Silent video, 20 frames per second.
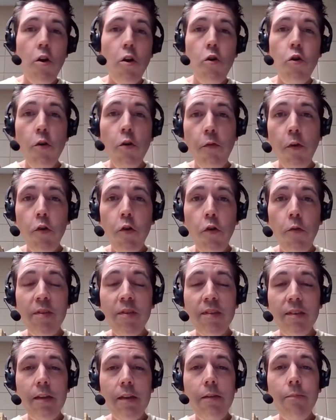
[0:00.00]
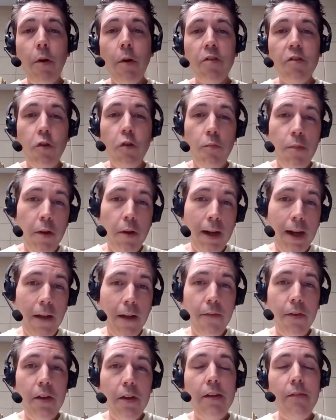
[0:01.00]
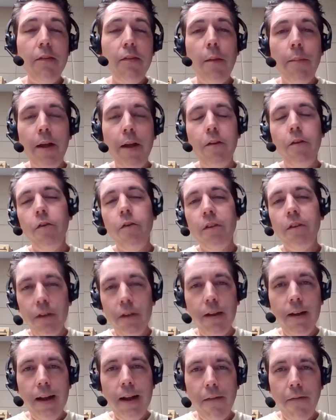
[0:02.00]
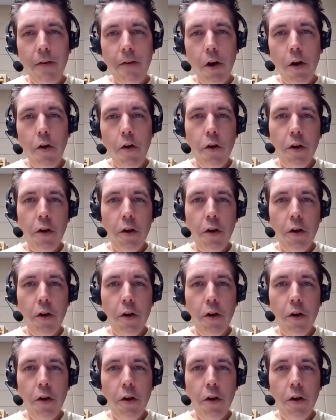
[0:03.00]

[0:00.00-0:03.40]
Le volume ici, bon, c'est une biographie évidemment de Guy Lafleur,